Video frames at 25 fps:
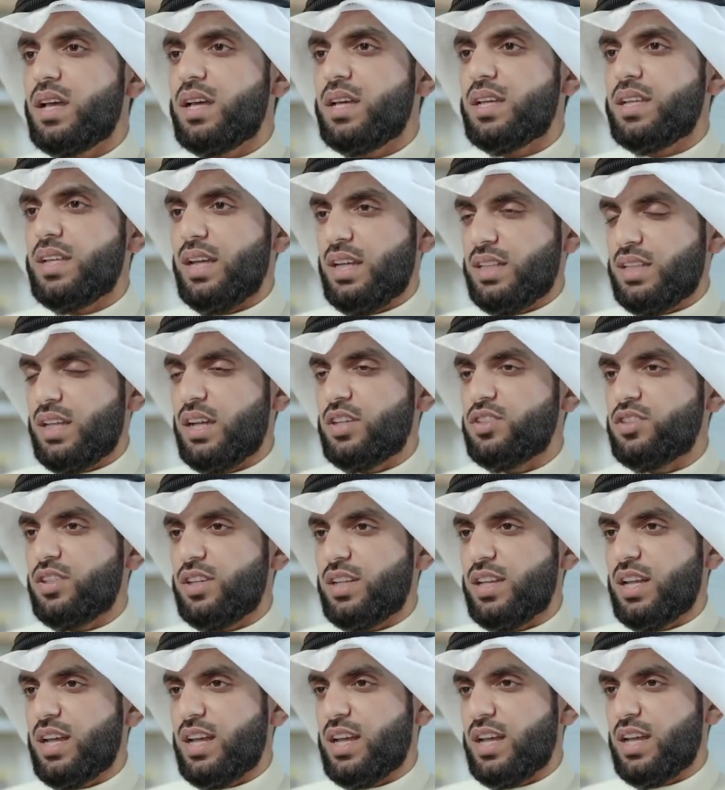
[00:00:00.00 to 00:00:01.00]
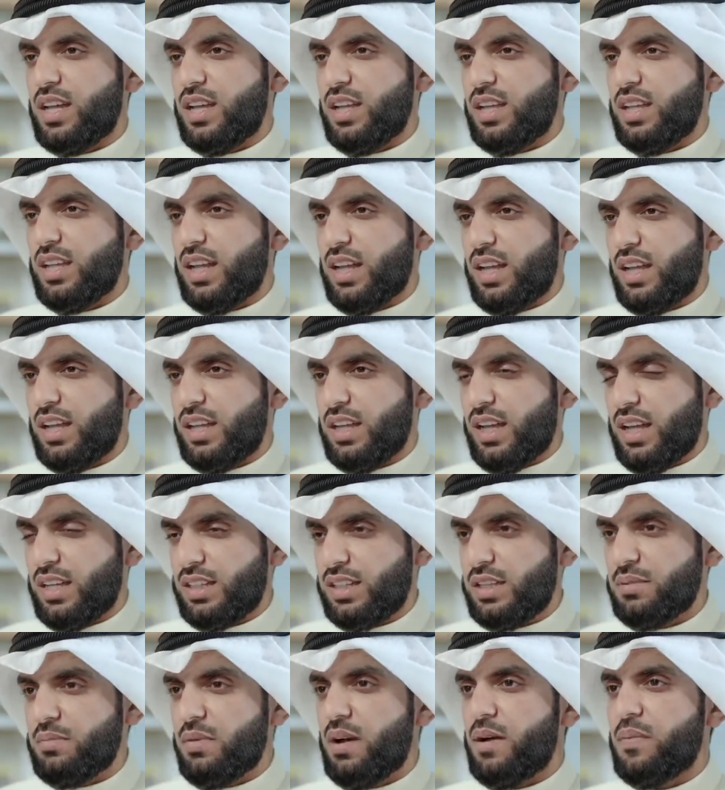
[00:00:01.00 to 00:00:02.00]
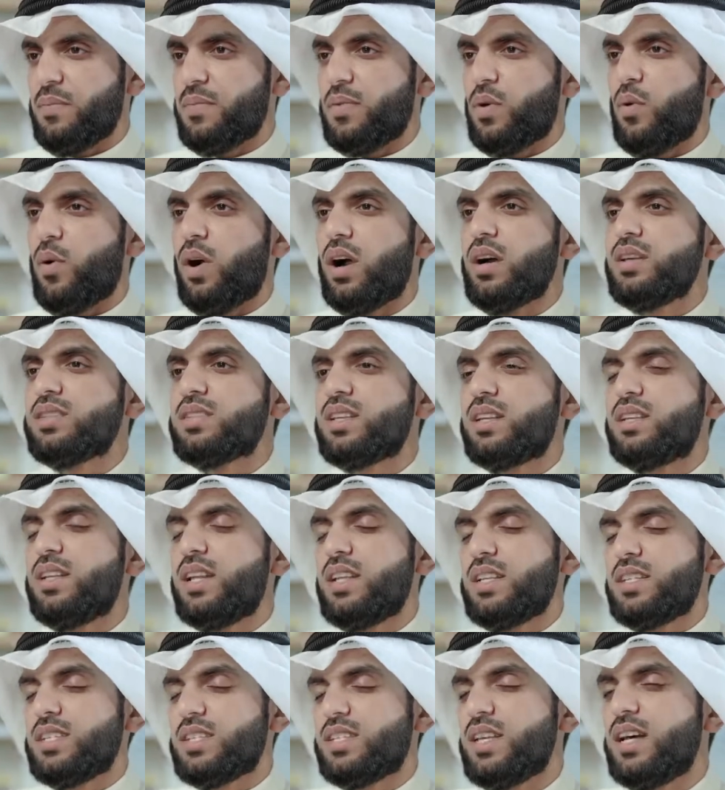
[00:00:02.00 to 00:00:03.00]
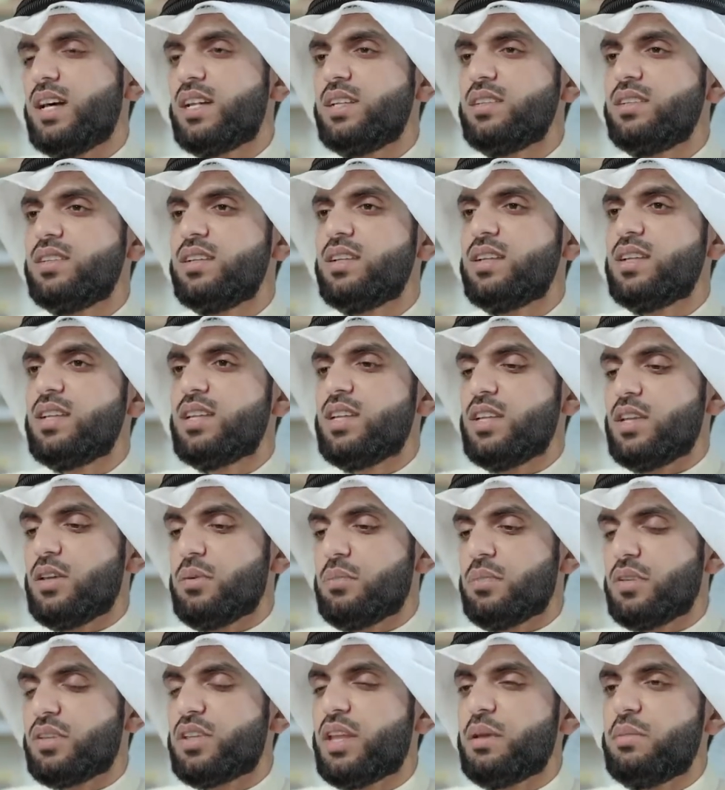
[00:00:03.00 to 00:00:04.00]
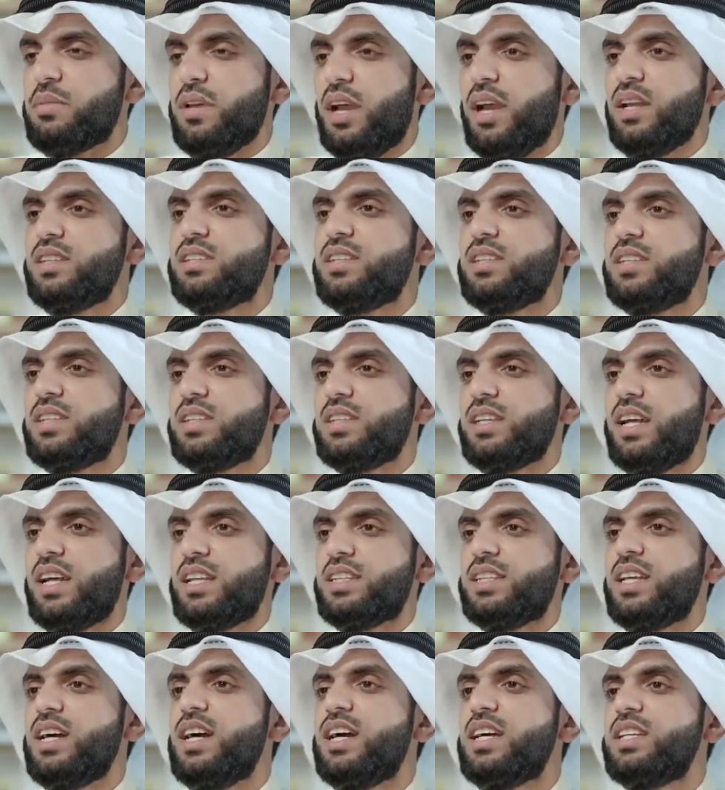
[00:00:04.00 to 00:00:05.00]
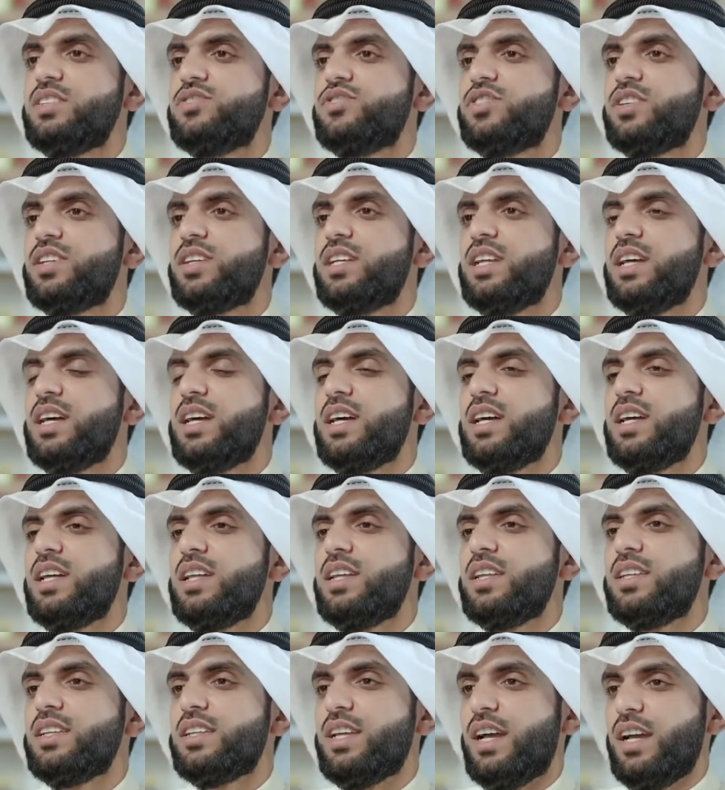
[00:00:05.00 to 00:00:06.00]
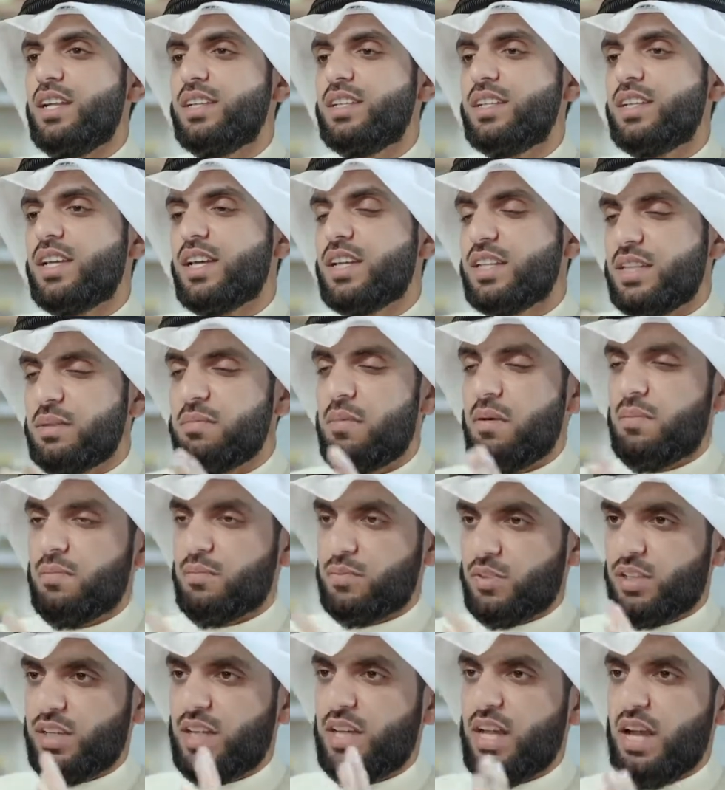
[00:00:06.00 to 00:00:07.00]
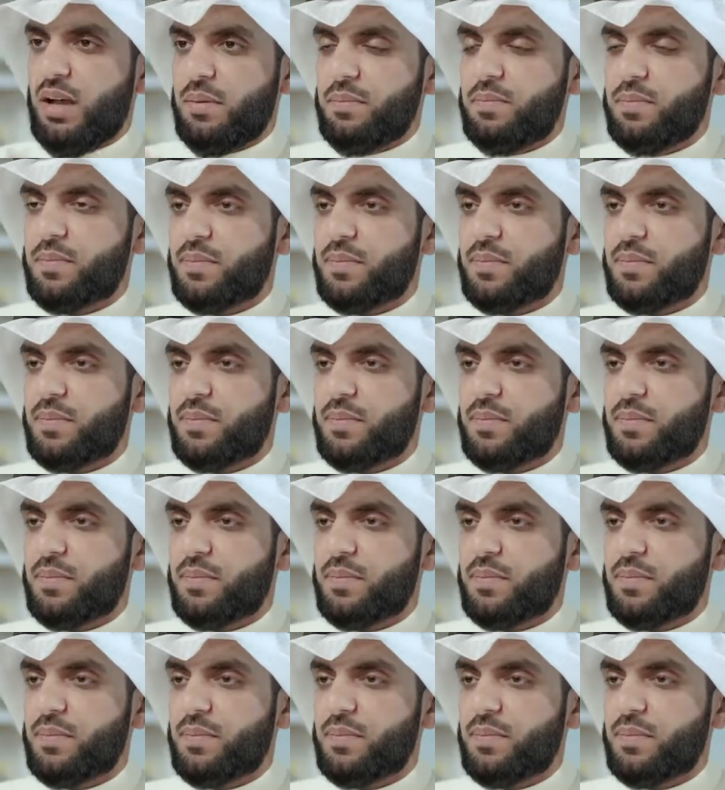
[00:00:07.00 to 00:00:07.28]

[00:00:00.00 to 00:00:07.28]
يحتاج الى الى الى اهتمام وخاصه ان الانسان بطبيعته يحتاج الى يعني اهتمام بشكل عام